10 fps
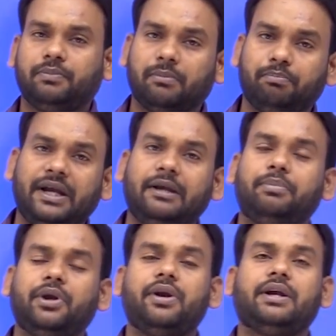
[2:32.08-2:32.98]
कंप्लीट
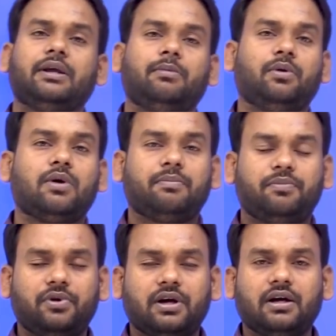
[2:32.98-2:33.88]
पीरियोडिक टेबल को आप
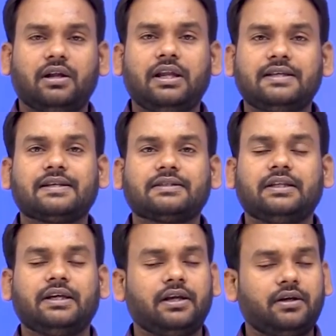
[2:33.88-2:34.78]
पूरा लिख
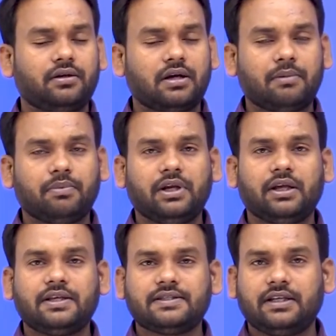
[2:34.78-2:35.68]
सकते हैं आपने
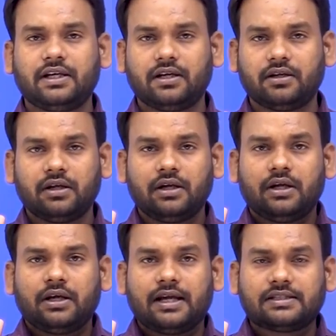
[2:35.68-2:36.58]
किसी ने अगर
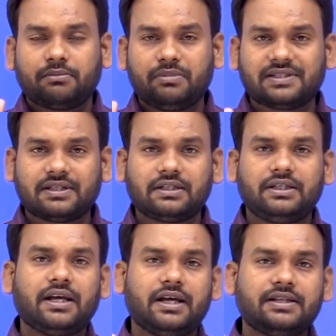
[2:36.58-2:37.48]
ऐसा मिस कर
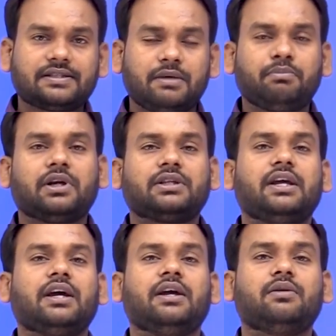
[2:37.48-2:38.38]
दिया है स्किप कर
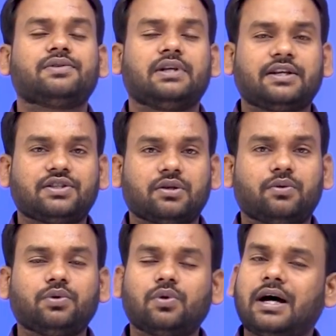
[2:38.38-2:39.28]
दिया है उस लेक्चर
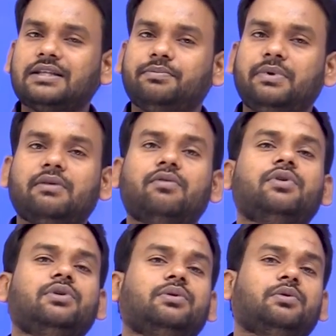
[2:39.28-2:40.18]
को तो आज भी
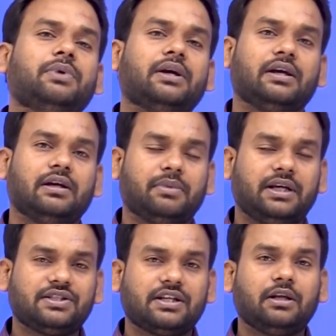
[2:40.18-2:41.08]
वो यूट्यूब
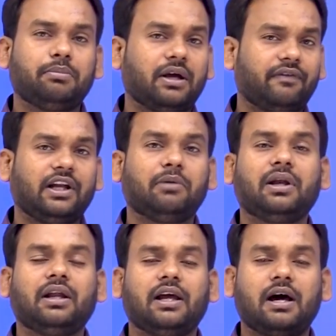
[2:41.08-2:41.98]
हमारे चैनल पे
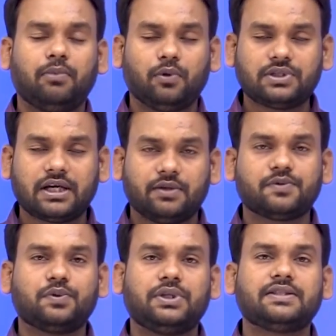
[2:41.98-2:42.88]
अवेलेबल है आप लोग जाके
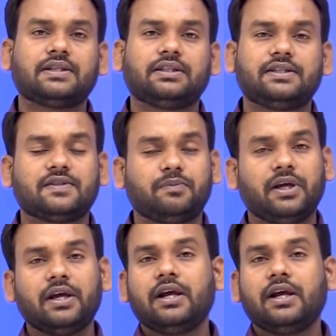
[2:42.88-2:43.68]
उसको देख सकते हैं जिसमें